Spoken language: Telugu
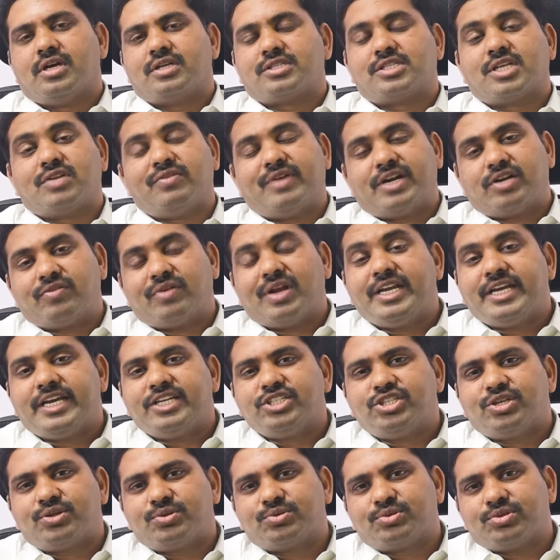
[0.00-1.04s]
అసలు వాటి వల్ల
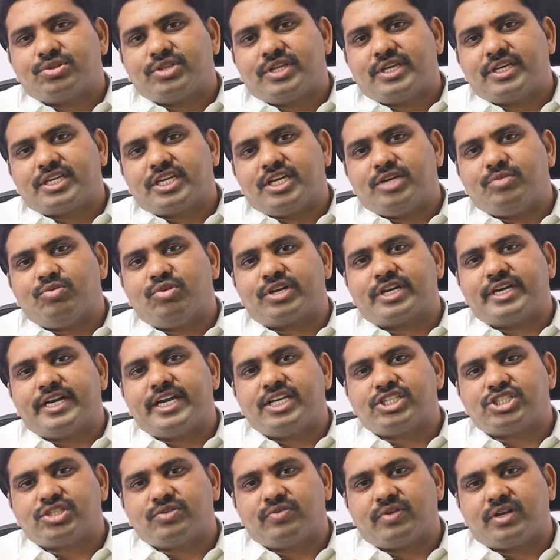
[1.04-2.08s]
ఏం జరుగుతుంది కీమో
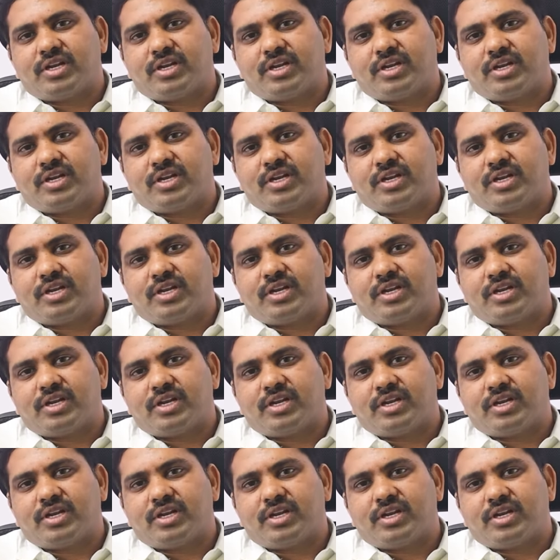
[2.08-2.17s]
రేడియేషన్